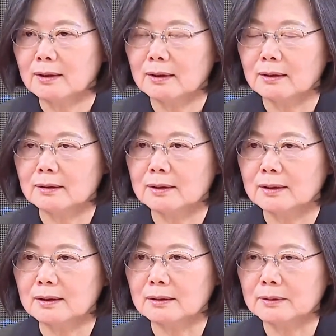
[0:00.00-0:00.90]
呃
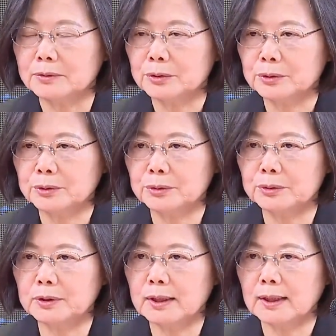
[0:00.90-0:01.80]
呃
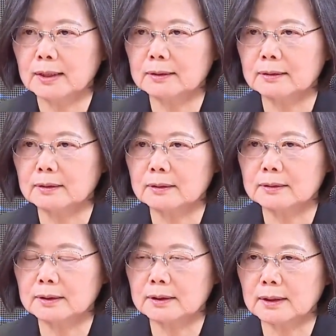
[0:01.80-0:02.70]
去看
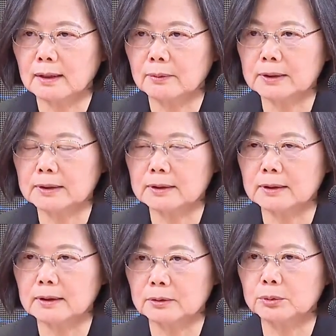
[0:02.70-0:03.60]
这个台湾
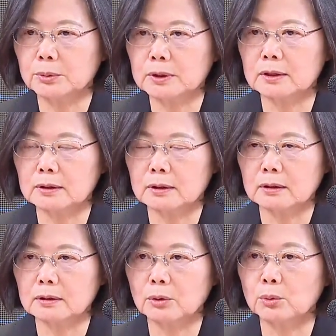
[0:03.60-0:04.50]
的很多的
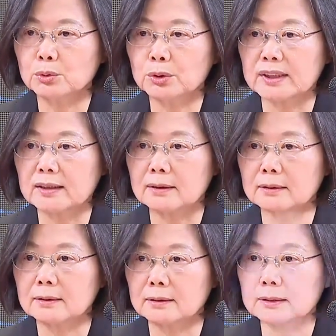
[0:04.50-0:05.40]
呃供水的
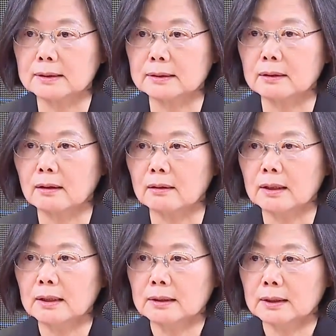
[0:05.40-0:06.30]
设施哈。
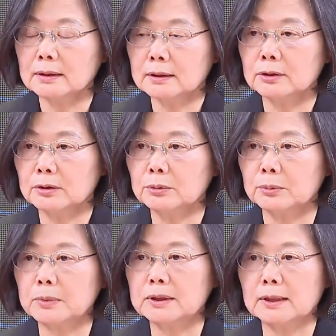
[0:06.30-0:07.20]
那这个就是
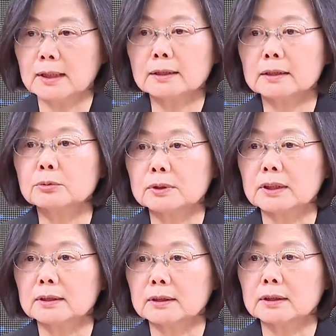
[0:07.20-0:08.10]
我们前瞻基础
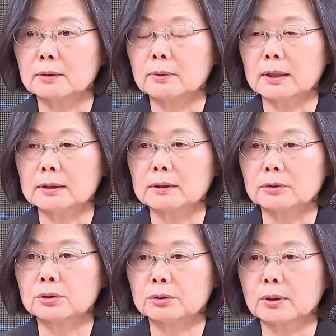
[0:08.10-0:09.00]
建设计划的
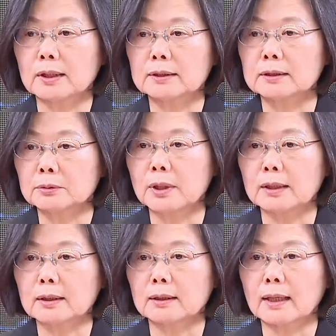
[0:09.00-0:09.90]
水资
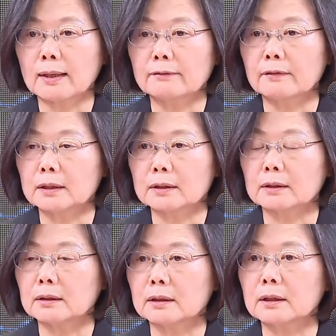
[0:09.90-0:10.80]
源的开发的
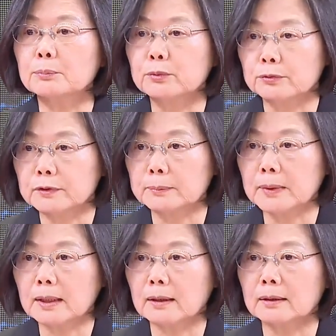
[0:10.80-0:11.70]
一部分
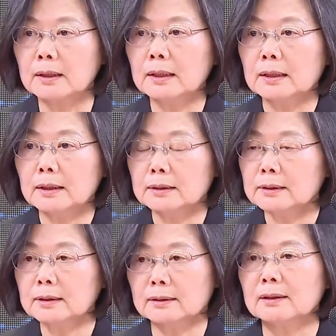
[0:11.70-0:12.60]
嘛哈。那
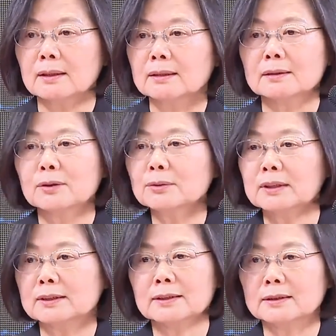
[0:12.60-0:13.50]
这个都
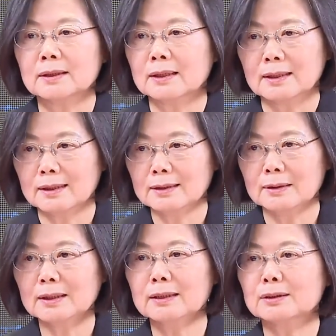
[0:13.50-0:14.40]
只是一
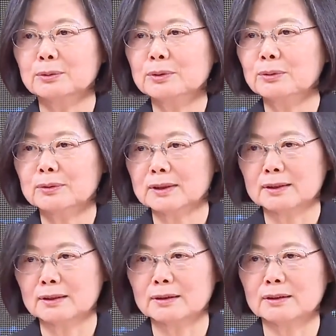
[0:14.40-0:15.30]
一个总统只
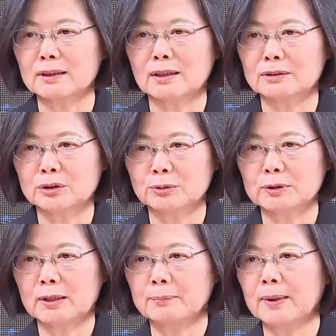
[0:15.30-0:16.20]
能呃就
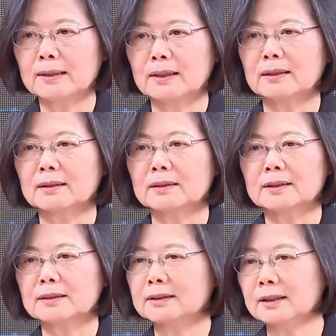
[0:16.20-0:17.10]
他八年的任
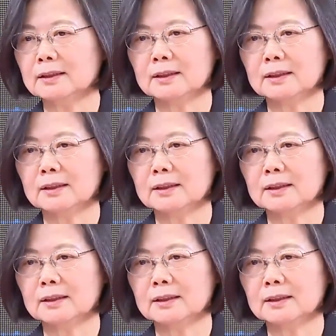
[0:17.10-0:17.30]
期尽